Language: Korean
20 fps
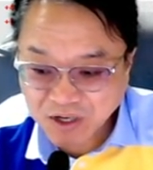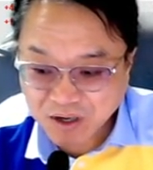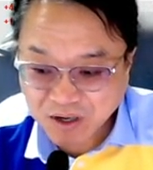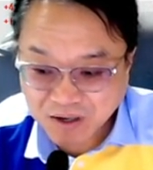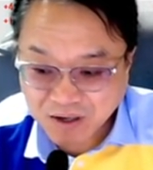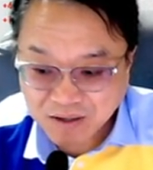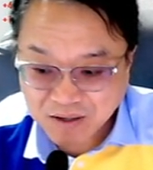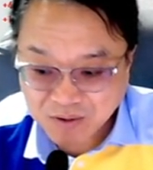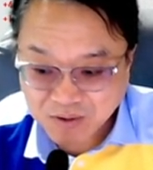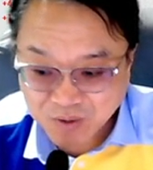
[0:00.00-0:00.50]

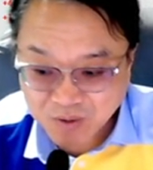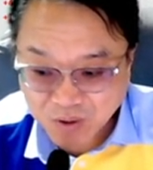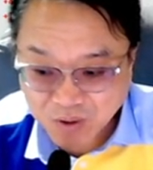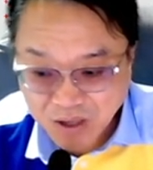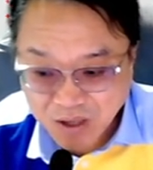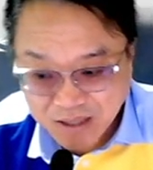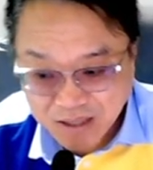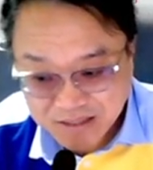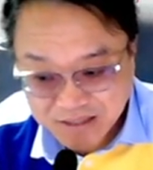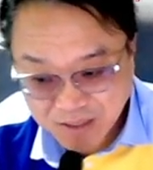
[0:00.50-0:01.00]
권역
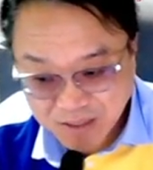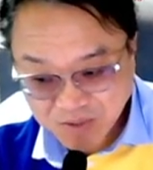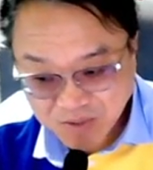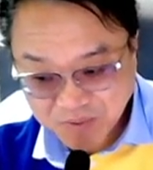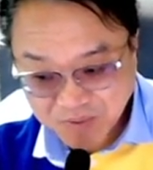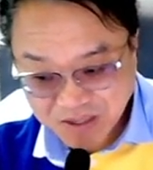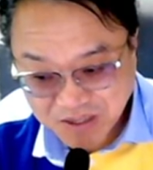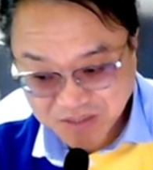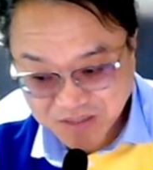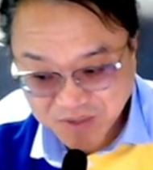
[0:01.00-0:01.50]

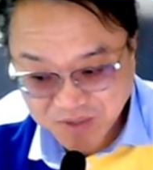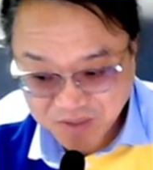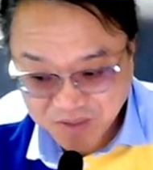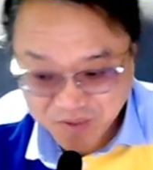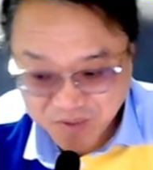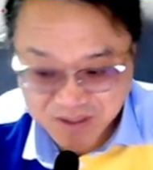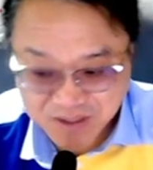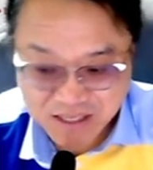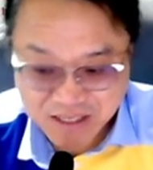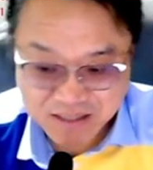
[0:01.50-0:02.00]

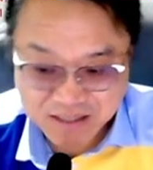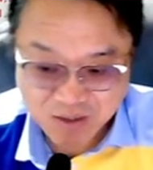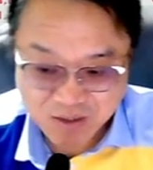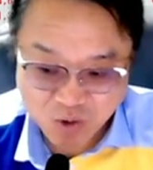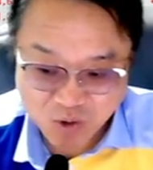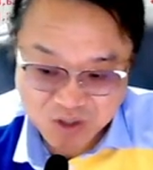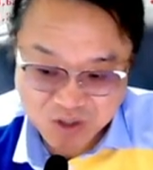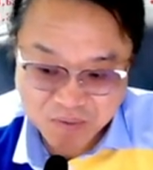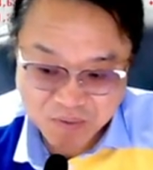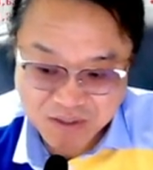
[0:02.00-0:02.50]

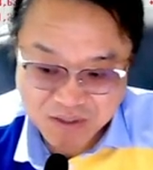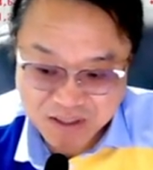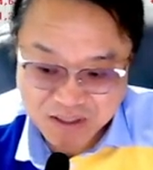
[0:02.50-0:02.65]
38.2%, 50%,